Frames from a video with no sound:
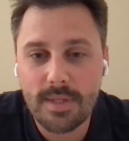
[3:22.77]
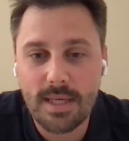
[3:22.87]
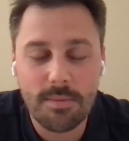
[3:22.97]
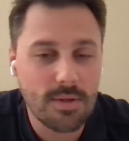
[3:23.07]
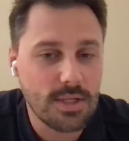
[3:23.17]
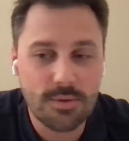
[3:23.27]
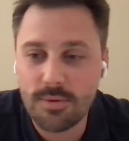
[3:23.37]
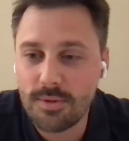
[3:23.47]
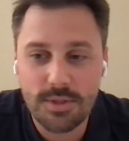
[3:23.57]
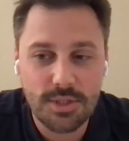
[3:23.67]
Eh ben on n'a
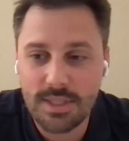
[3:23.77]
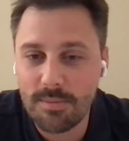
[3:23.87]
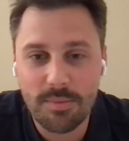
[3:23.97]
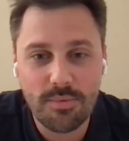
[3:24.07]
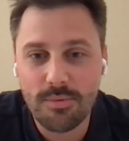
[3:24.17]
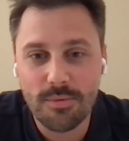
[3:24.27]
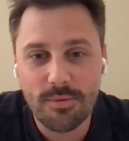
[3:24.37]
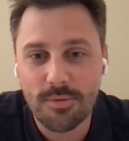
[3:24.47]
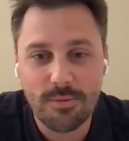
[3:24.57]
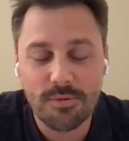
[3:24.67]
juste jamais pu
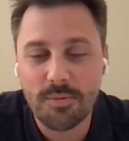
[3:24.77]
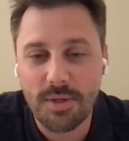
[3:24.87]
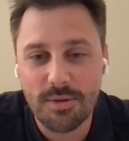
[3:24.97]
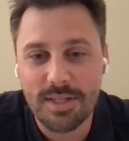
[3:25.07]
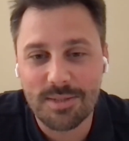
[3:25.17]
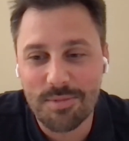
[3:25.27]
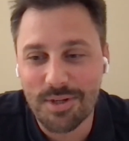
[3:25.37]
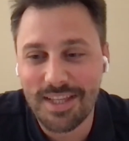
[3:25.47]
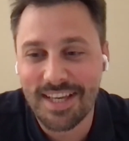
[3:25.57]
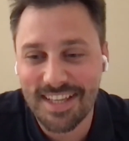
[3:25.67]
euh, construire le dashboard.